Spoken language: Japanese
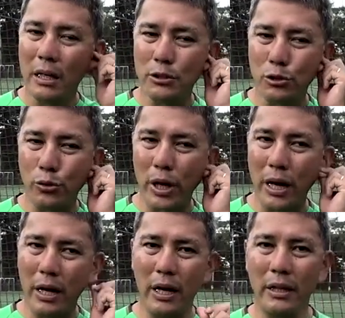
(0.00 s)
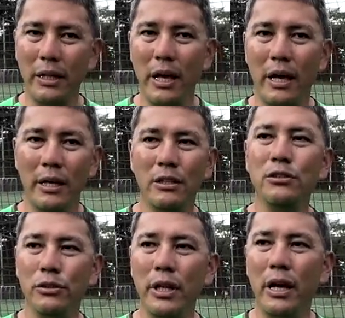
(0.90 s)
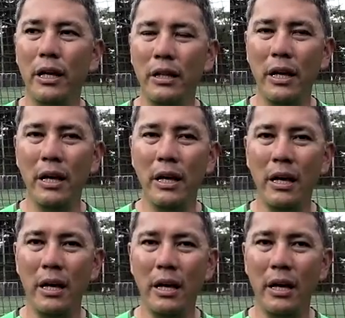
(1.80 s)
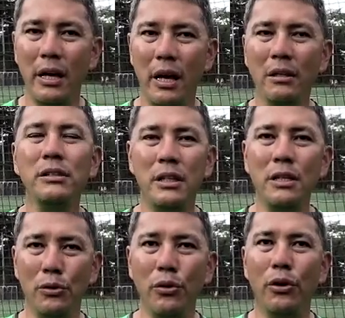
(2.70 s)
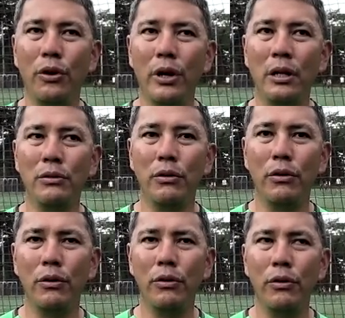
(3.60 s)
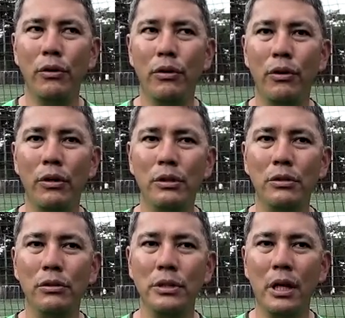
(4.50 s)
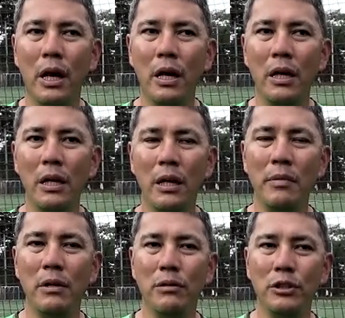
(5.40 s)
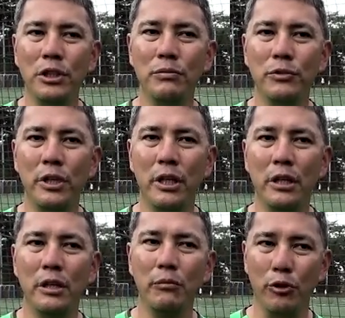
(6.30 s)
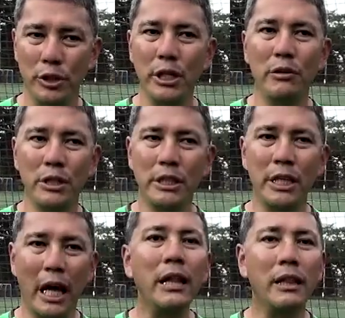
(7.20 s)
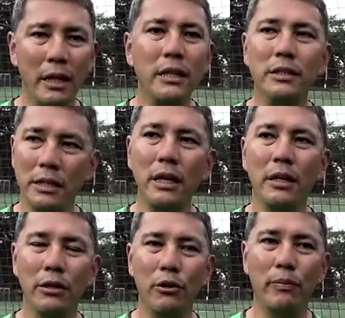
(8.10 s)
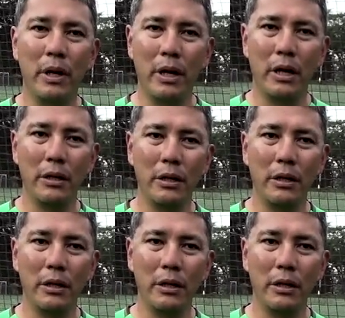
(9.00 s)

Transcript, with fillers: ずっと考えているので、はい、である程度、あのー、その世界レベルのチームにも試合を実際やってですね、ヨーロッパ、